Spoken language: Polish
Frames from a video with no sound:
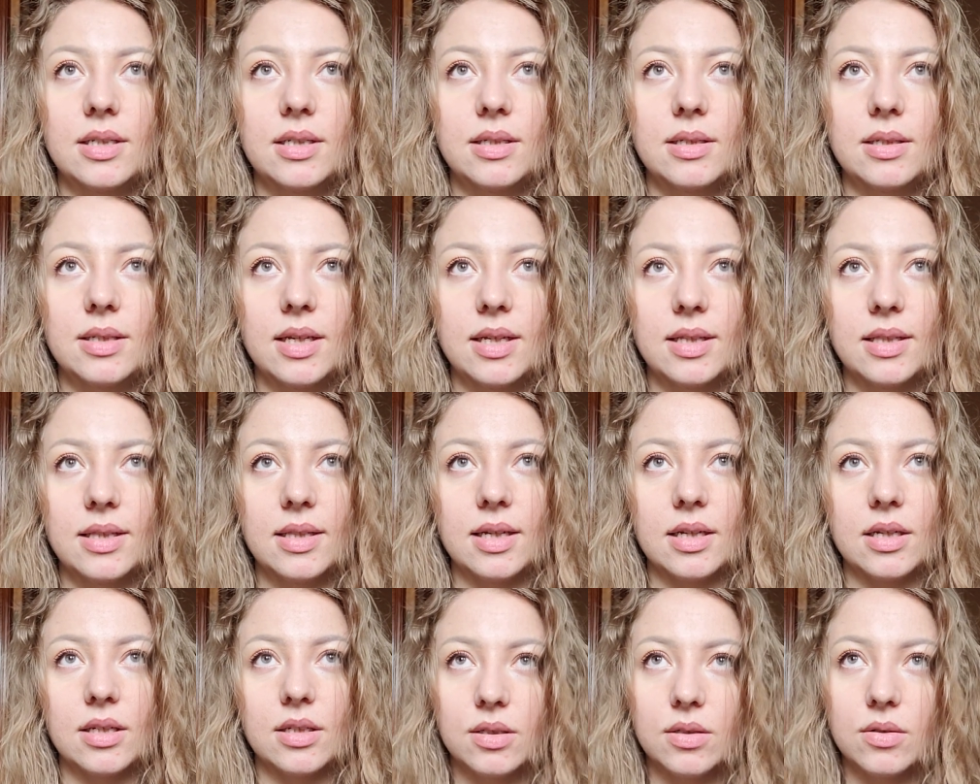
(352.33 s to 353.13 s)
jednak
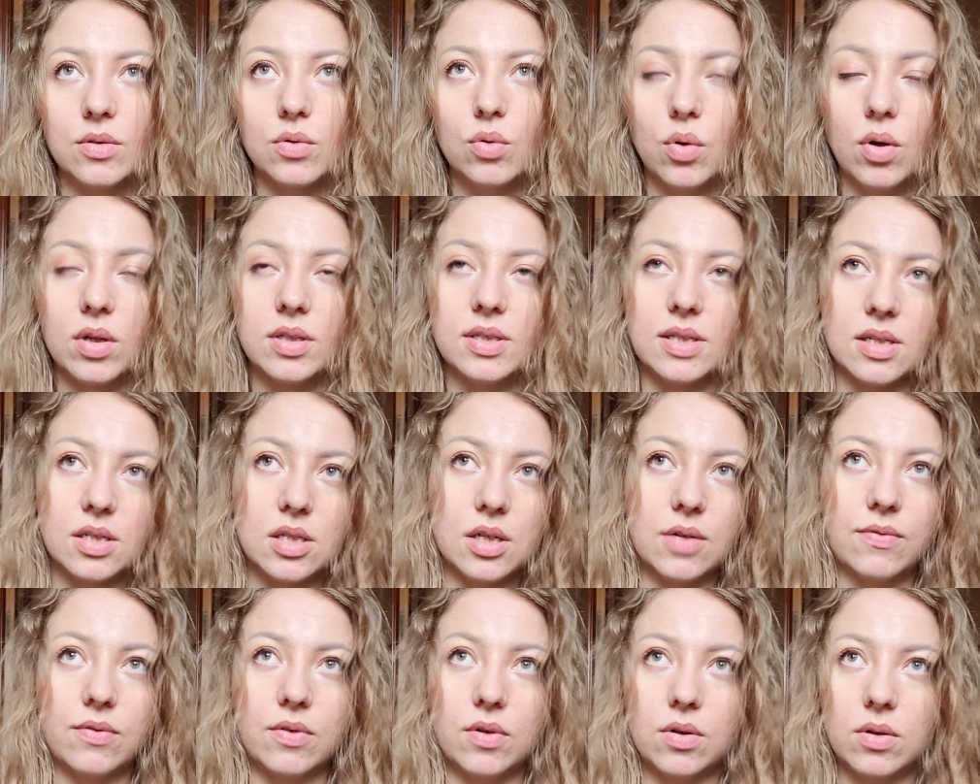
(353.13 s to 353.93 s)
jednak
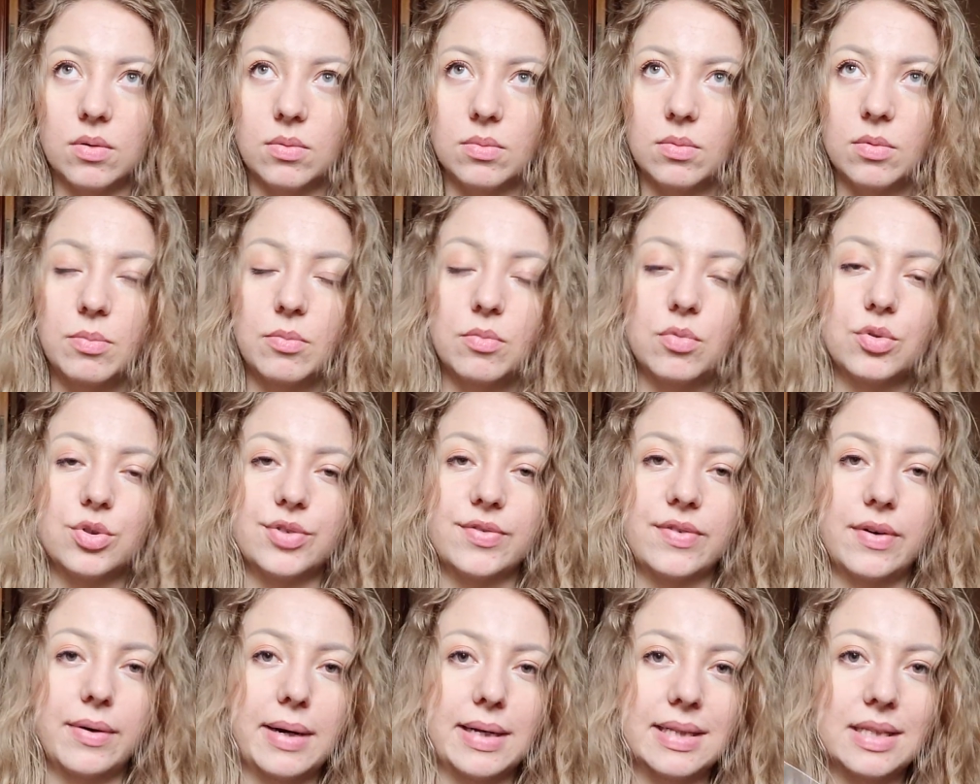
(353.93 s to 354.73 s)
długodystansowo bym
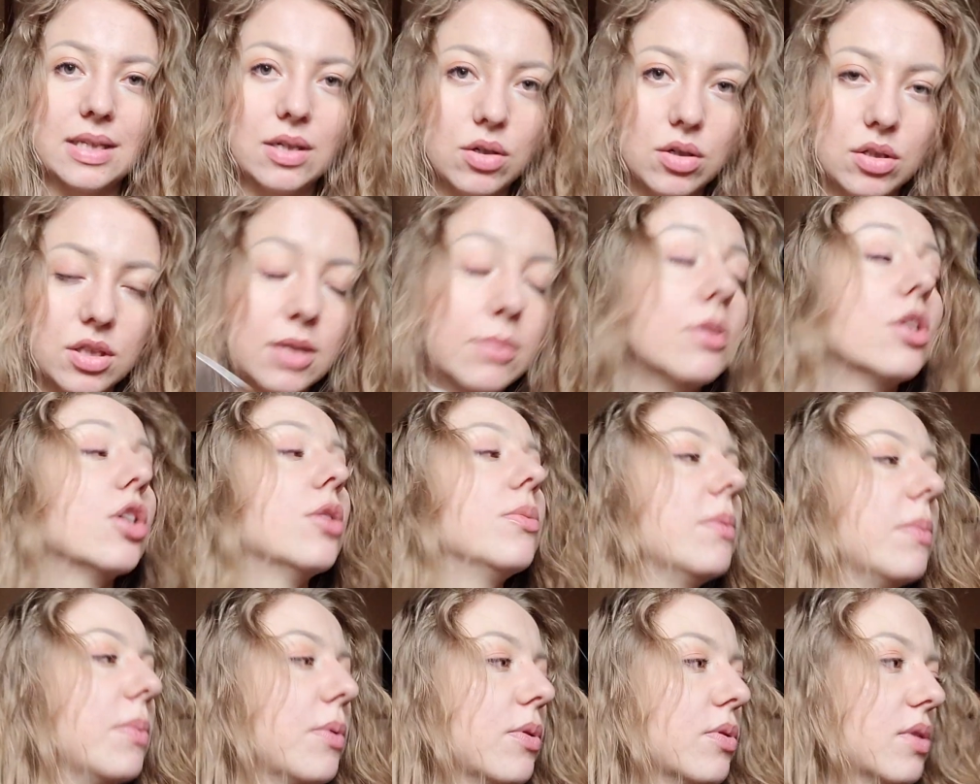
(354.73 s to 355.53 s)
używała tylko tym, to
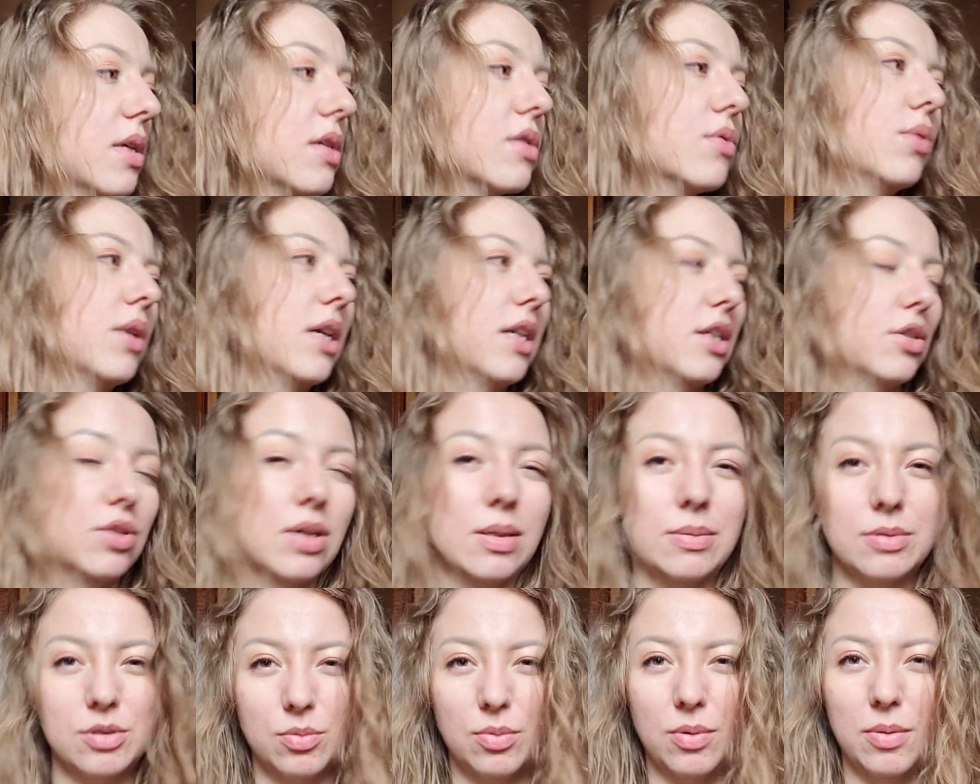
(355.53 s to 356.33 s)
po prostu skóra
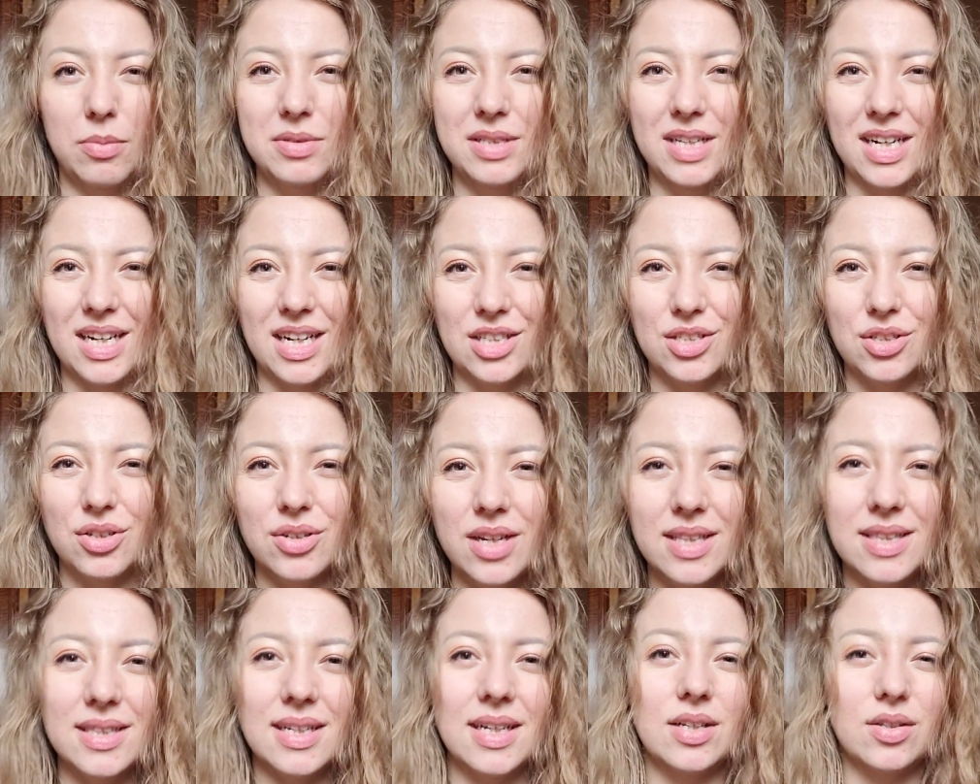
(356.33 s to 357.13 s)
czułam, że byłoby taka
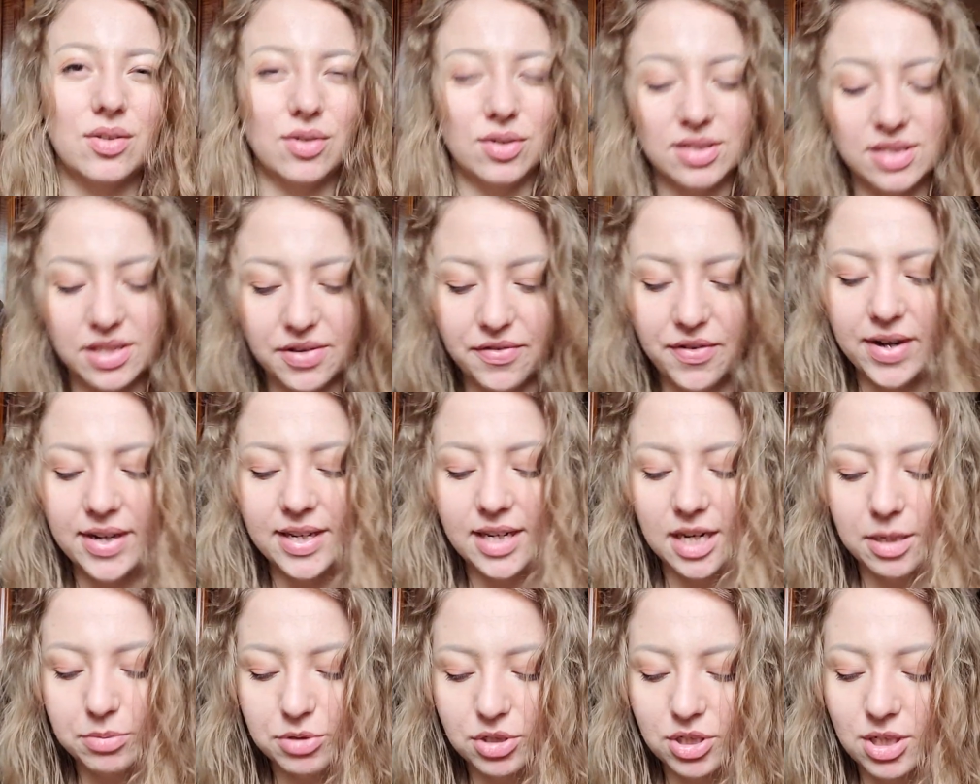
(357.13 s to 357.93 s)
ściągnięta, nie do końca
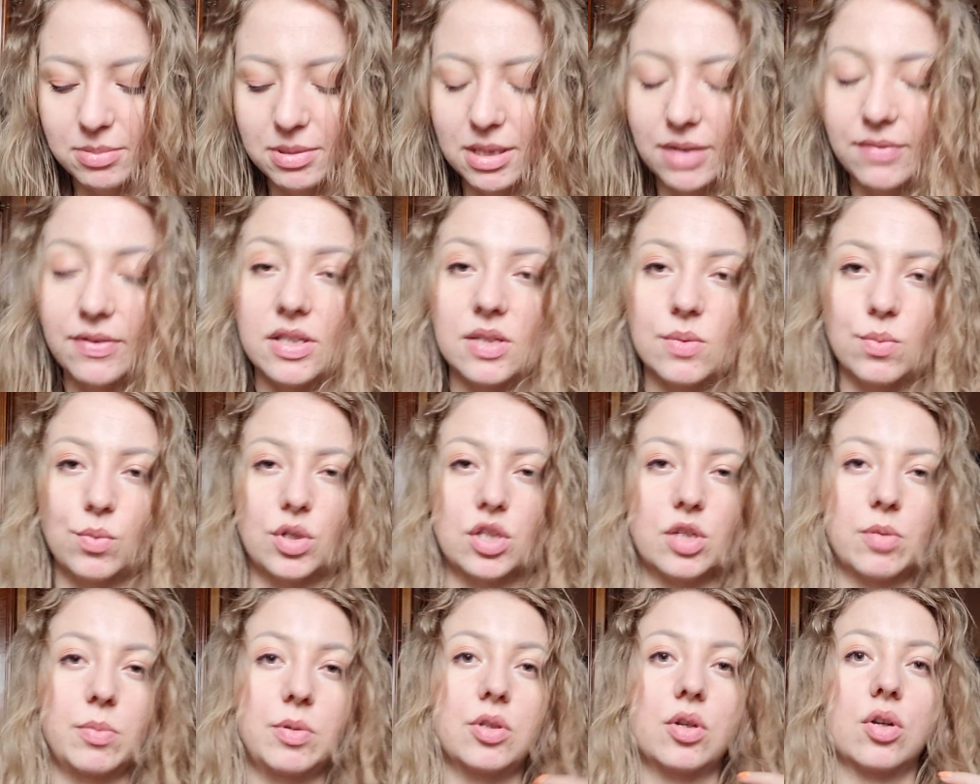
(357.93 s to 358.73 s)
fajna i przyjemna, więc muszę
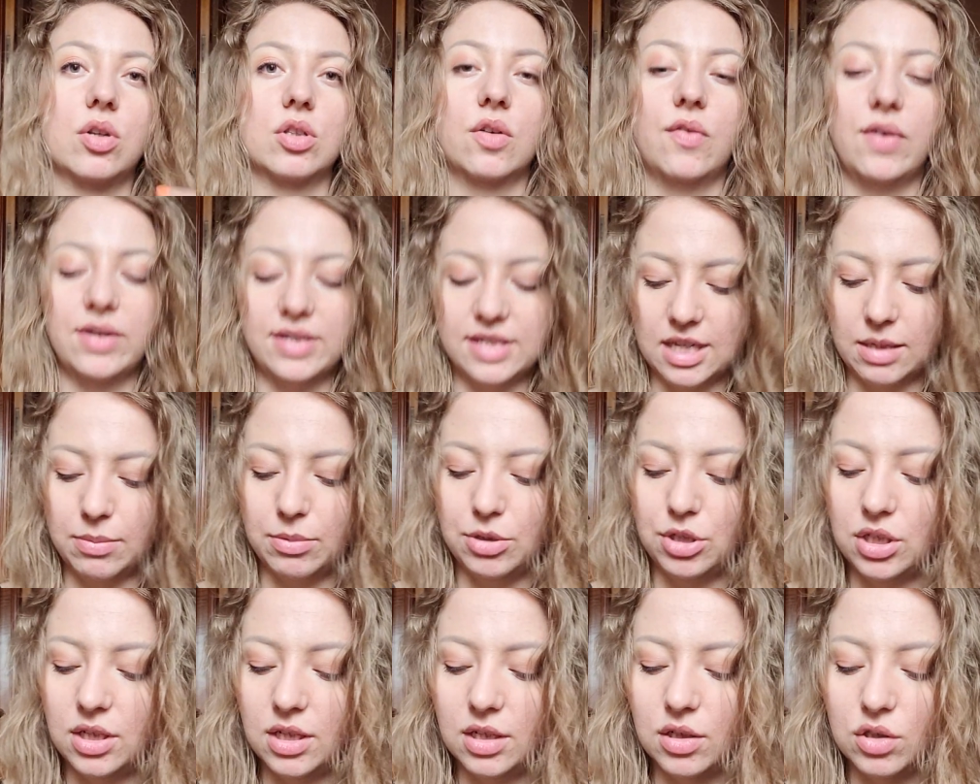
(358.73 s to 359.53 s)
sobie to ratować z
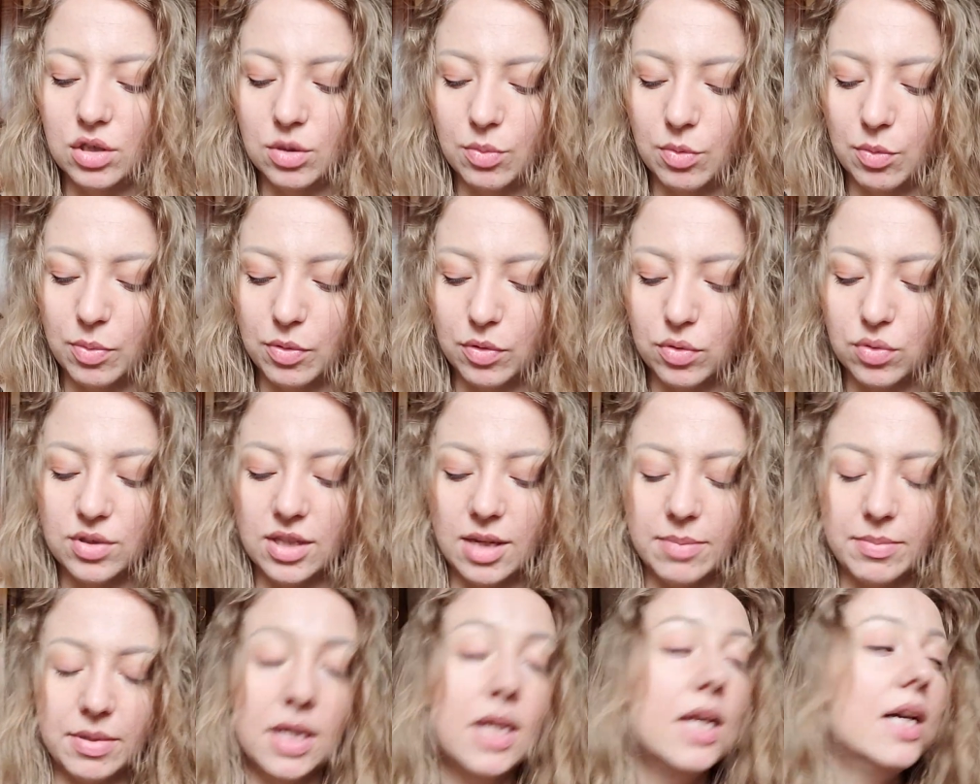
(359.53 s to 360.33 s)
jakimiś innego typu
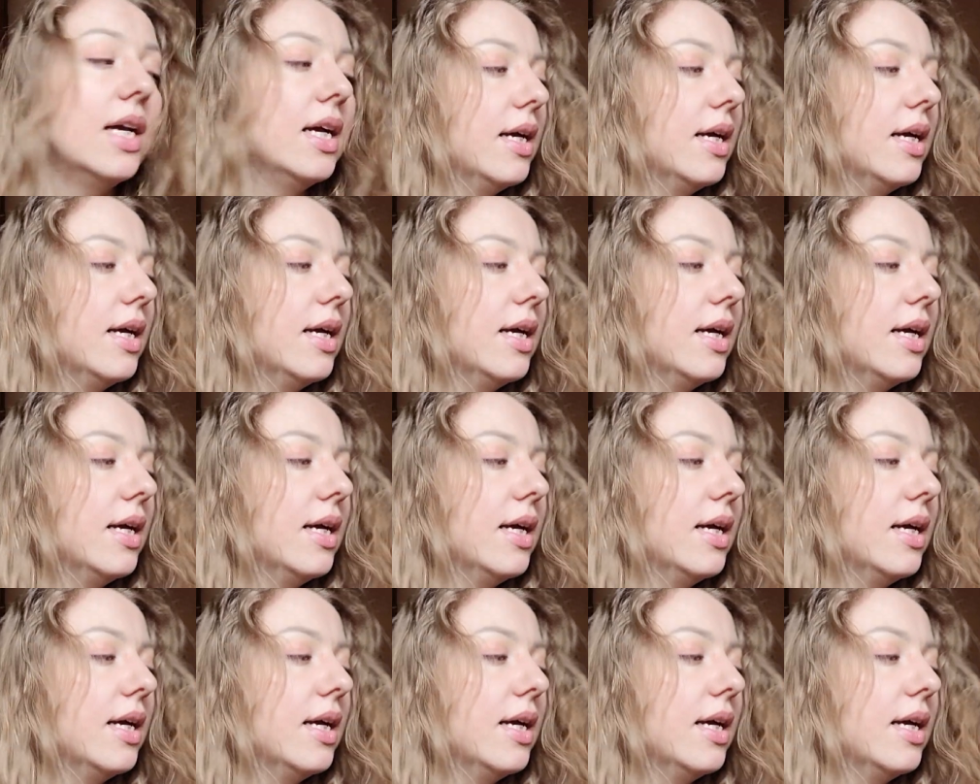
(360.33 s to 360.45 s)
produktami.